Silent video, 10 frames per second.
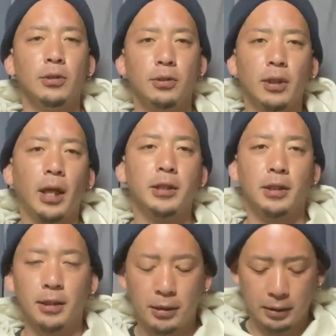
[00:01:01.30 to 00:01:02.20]
う感じ
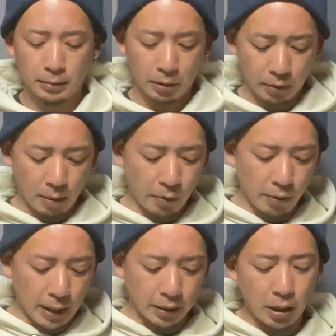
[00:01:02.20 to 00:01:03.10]
です、まあ、どんなも
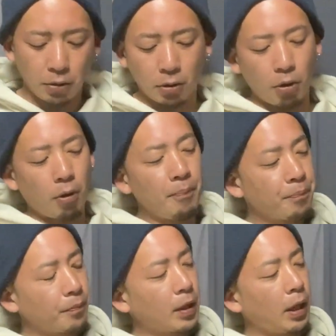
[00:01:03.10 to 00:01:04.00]
のかっていうと
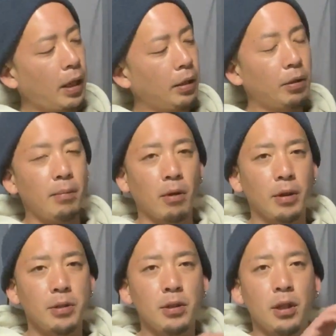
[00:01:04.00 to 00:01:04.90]
えー、と今こ
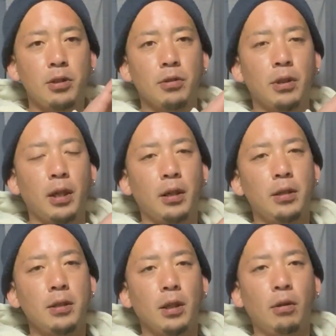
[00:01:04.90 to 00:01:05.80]
れついてる状態なん
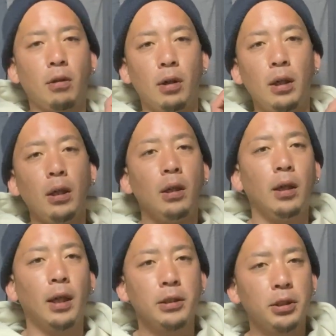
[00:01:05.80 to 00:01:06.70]
ですけど、
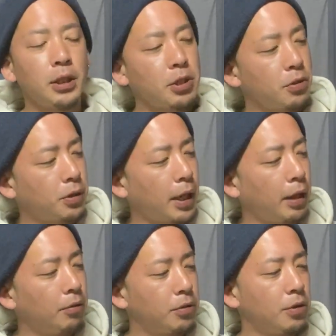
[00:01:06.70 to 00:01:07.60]
え外した状態
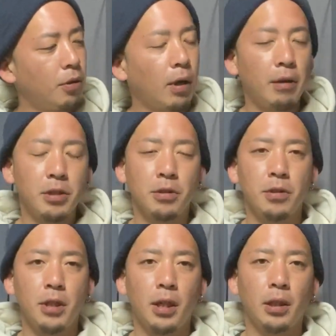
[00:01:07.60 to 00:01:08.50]
普通のハウジング
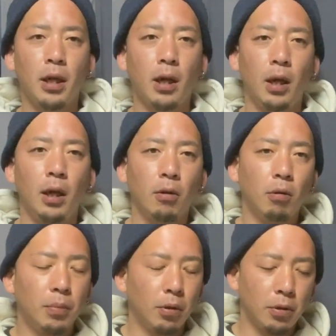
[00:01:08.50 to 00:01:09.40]
に入れた、え
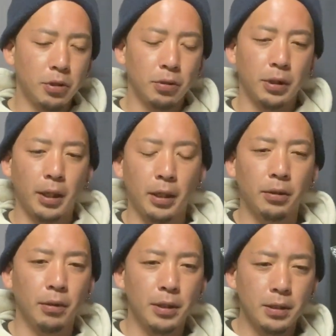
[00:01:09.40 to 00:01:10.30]
GoPro の状態だ
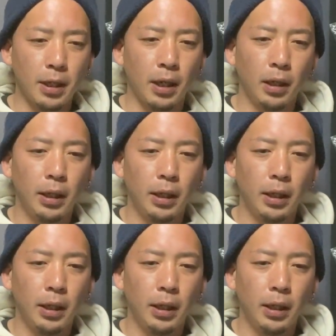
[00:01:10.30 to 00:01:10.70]
とですね、